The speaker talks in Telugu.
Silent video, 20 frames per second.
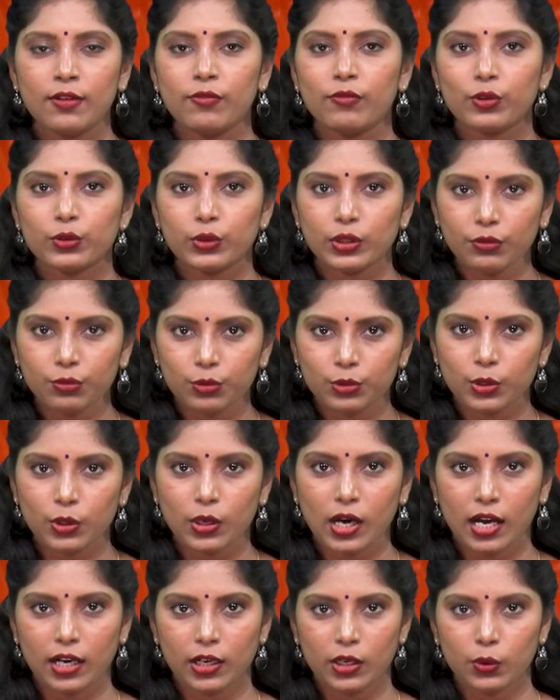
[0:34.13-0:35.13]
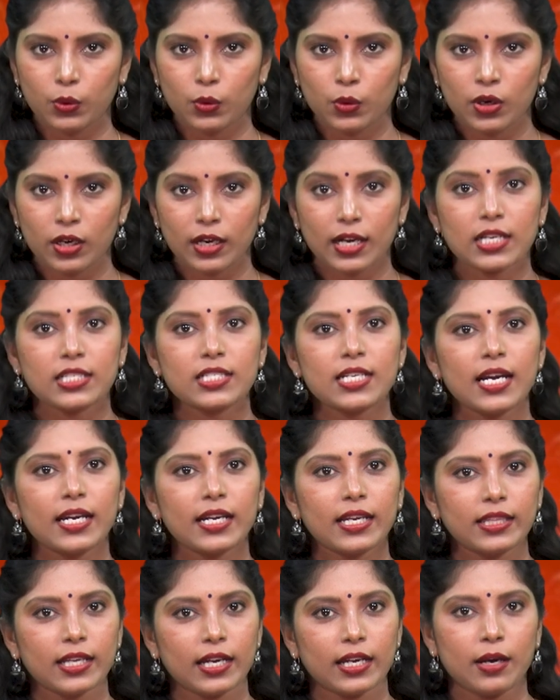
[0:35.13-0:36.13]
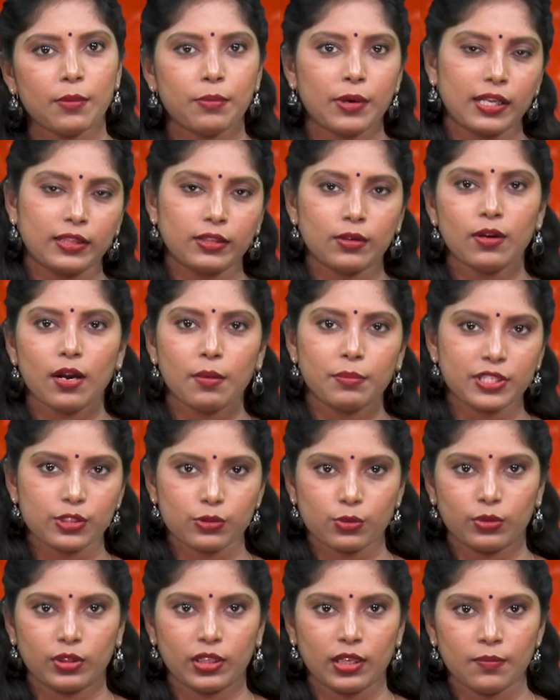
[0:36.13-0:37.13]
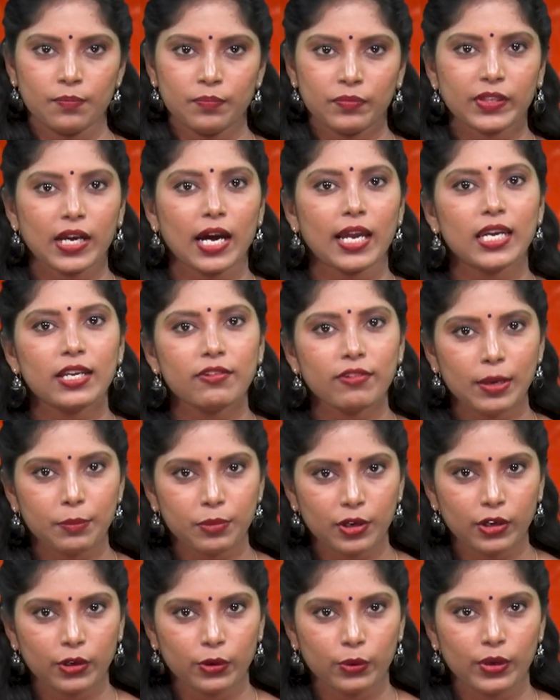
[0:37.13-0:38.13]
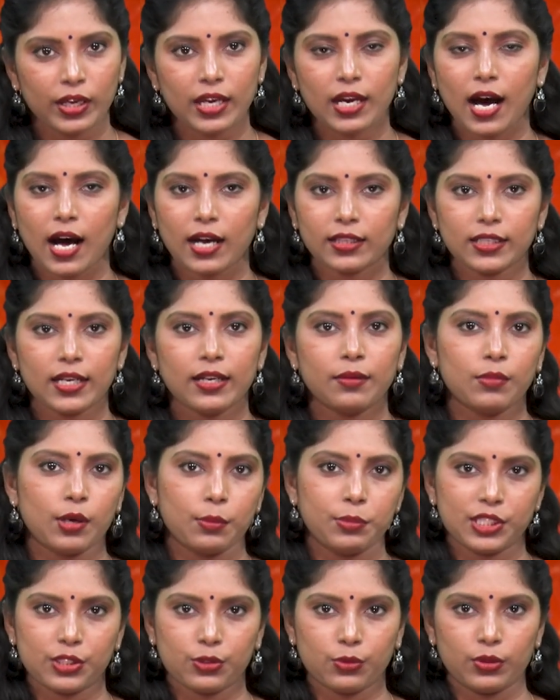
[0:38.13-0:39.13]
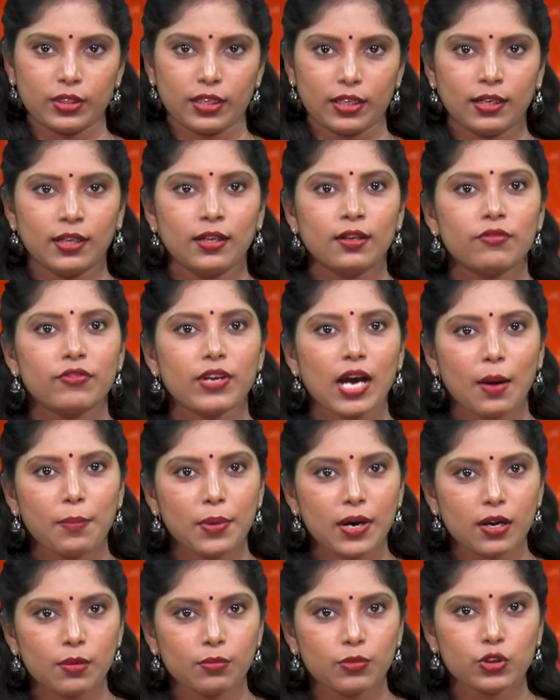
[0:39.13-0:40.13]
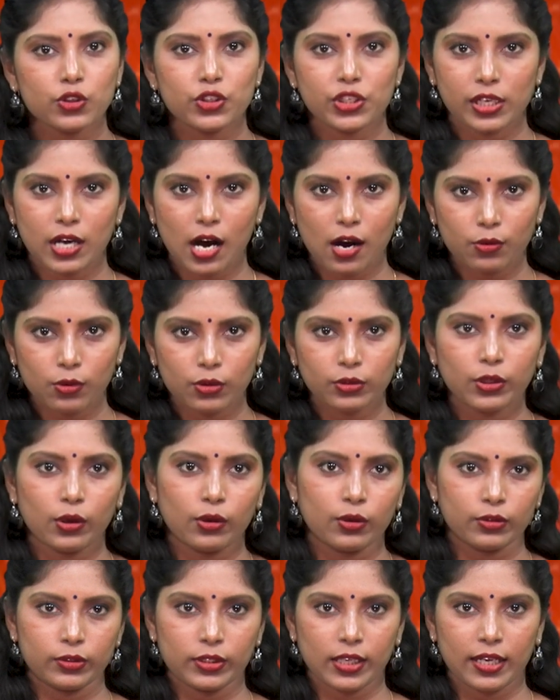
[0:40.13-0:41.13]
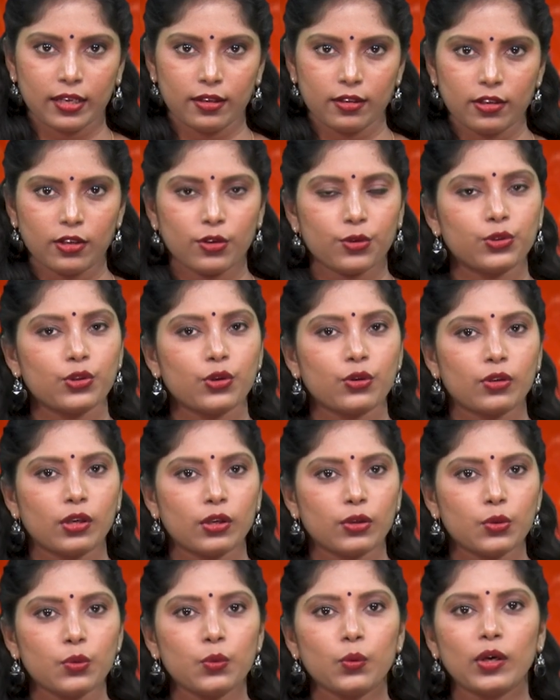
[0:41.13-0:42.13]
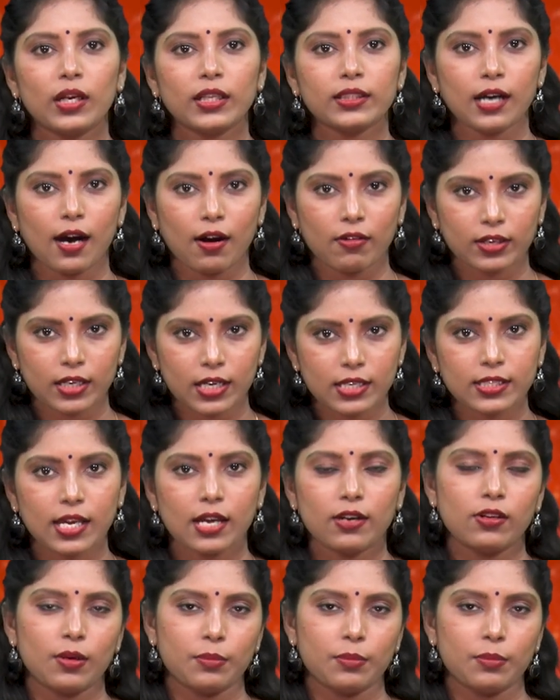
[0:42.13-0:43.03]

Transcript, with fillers: వృత్తి ఉద్యోగాలలో కష్టానికి తగిన ఫలితం లభిస్తుంది అన్ని వైపుల నుండి ఆదాయం లభిస్తుంది వ్యాపారంలో చికాకులు తొలగుతాయి నిరుద్యోగులకు ఉన్నత అవకాశాలు